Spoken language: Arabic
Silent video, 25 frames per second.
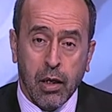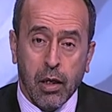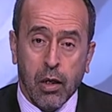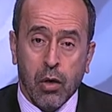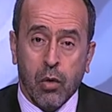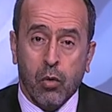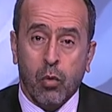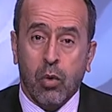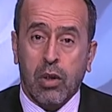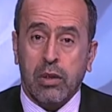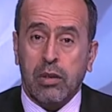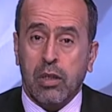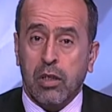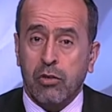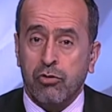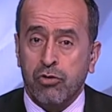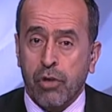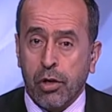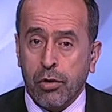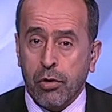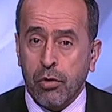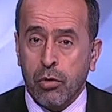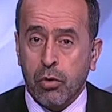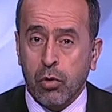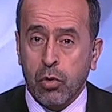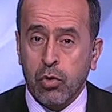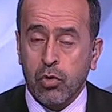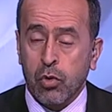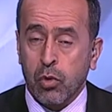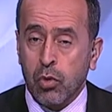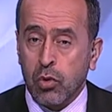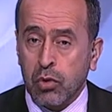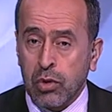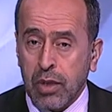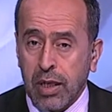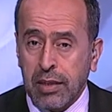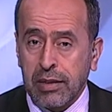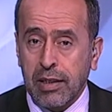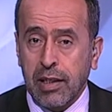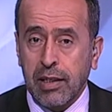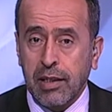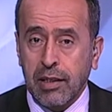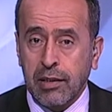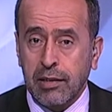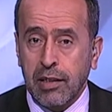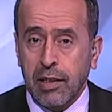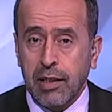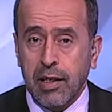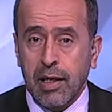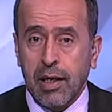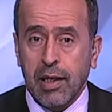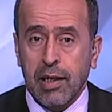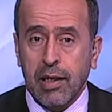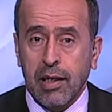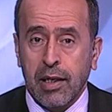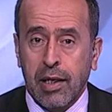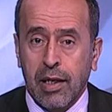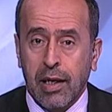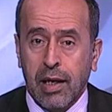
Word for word: وتجرؤ سلطات الاحتلال